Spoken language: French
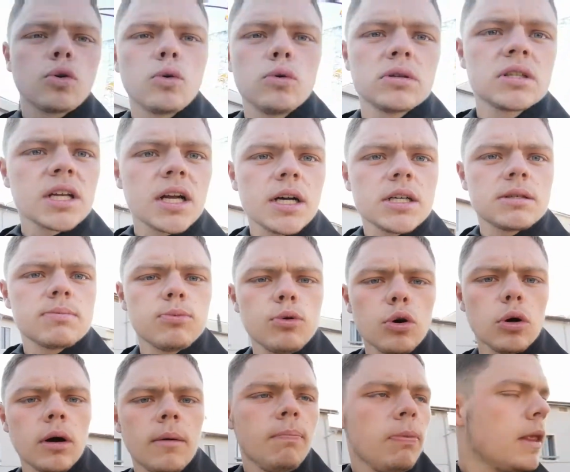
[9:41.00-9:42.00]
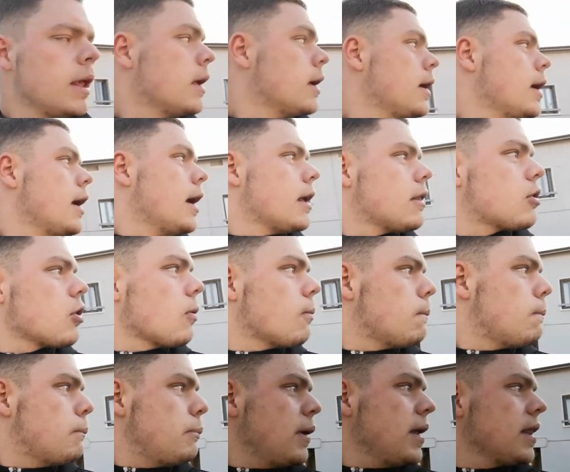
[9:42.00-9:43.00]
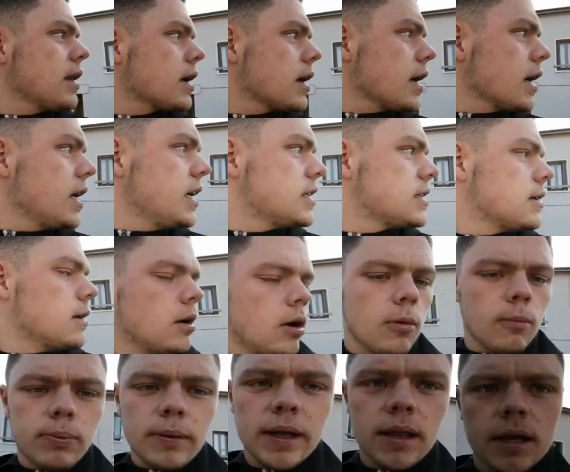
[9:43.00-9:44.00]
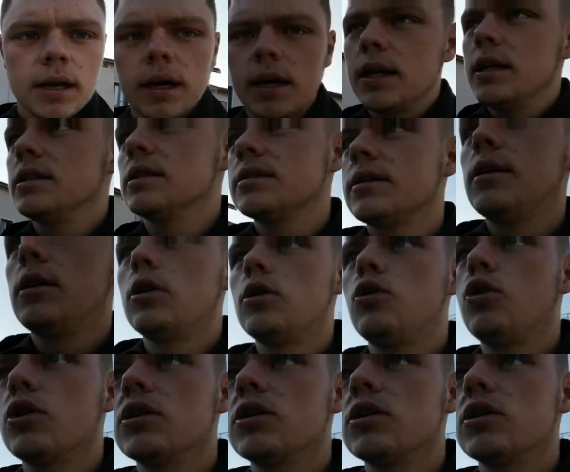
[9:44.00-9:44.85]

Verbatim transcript: coup, Strasbourg est en pleine crise, en pleine crise euh, de